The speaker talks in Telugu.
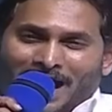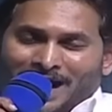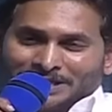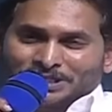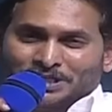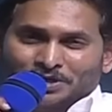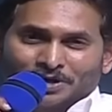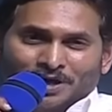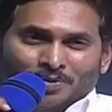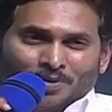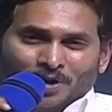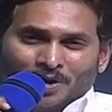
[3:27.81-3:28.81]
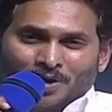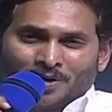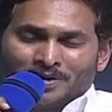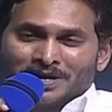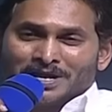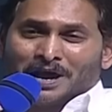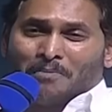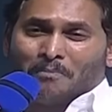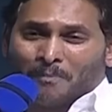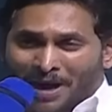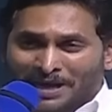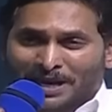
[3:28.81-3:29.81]
ఆ చిరునవ్వుల్లో
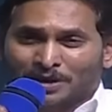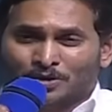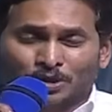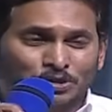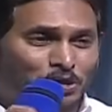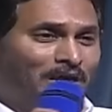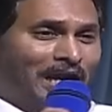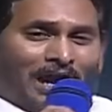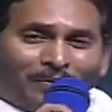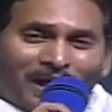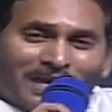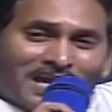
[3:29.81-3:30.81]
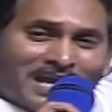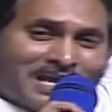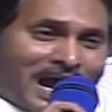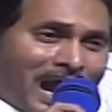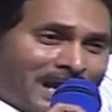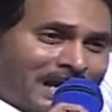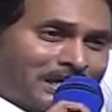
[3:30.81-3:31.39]
మనం గుర్తుకు రావాలి అని ఆరాట